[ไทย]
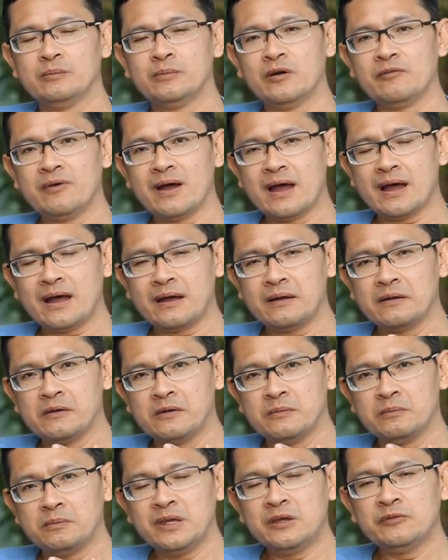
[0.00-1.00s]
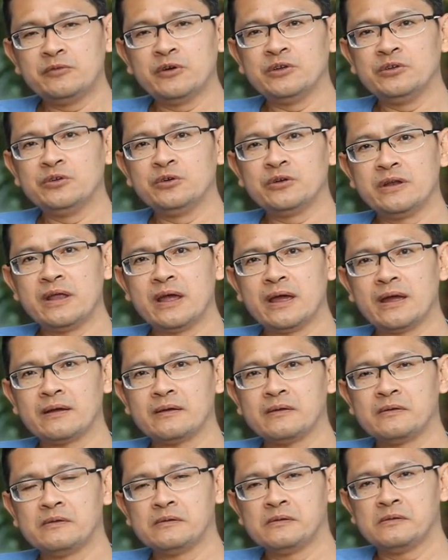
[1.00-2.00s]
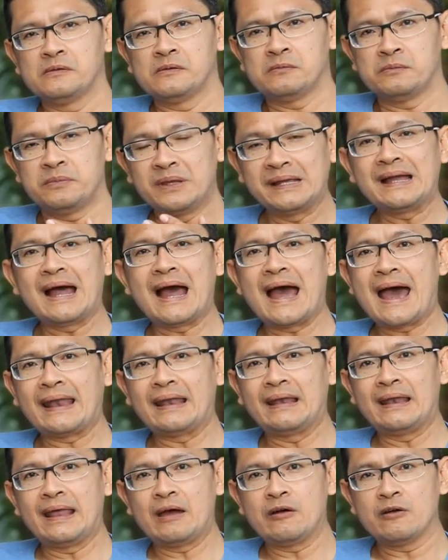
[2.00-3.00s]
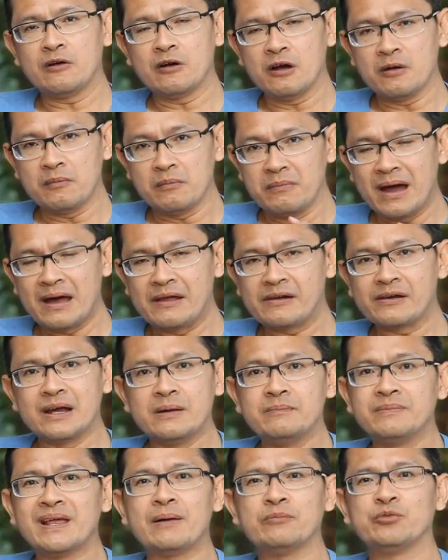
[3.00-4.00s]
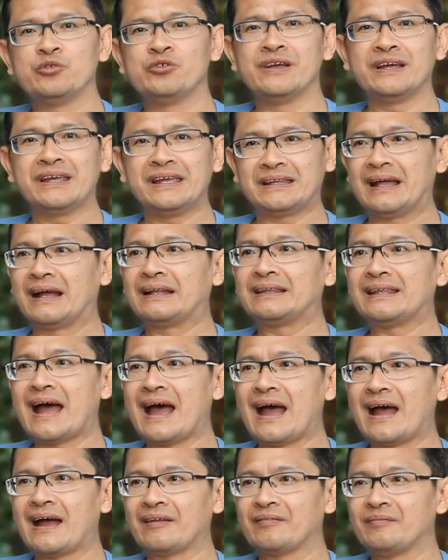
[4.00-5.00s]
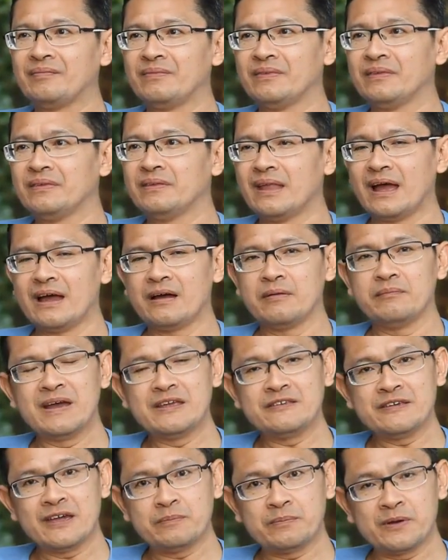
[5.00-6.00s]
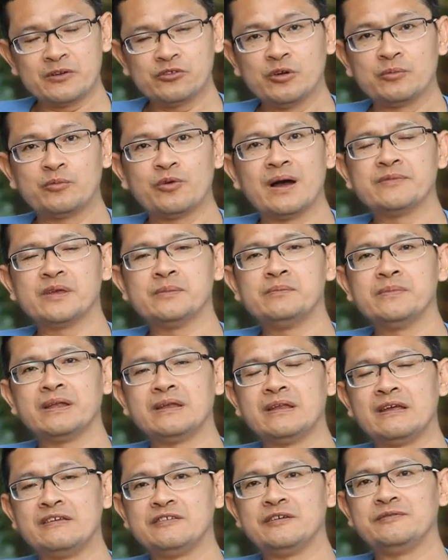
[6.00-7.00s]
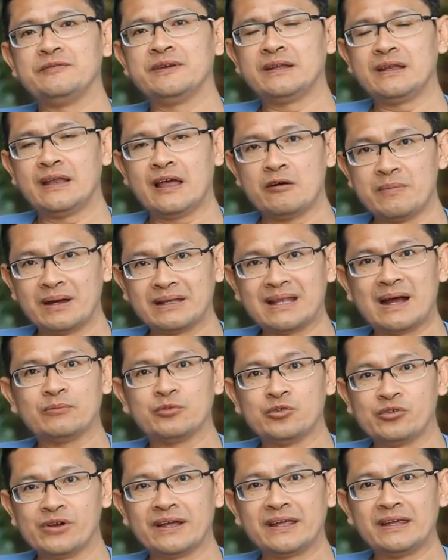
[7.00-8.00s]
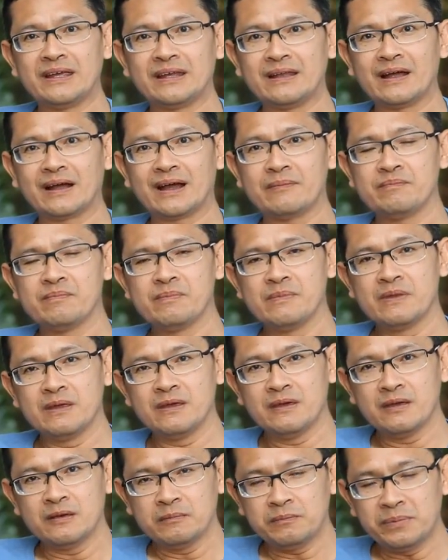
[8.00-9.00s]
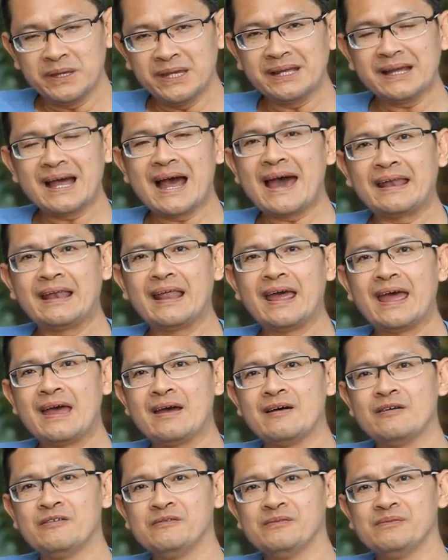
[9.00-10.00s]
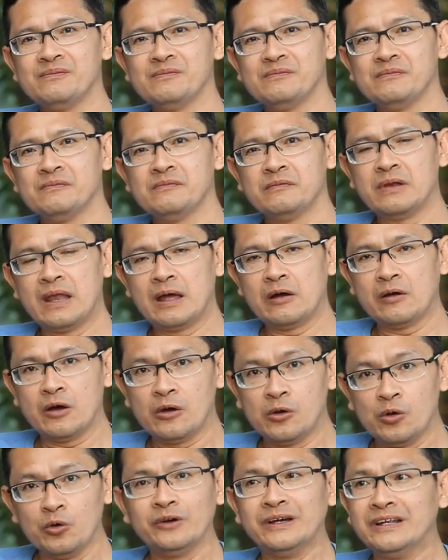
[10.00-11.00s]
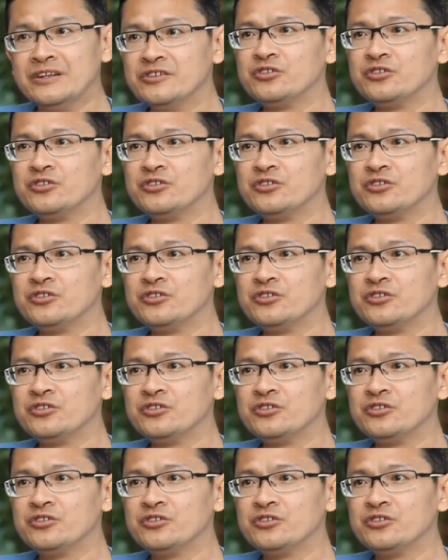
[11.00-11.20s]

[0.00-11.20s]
เพราะว่าพี่วยุทธเนี่ยพิการแล้วก็มาเริ่มทำธุรกิจต่างๆนะไม่ใช่ประสบความสำเร็จในชีวิตแล้วมาทำธุรกิจนะครับ พิการแล้วแล้วก็ลุกขึ้น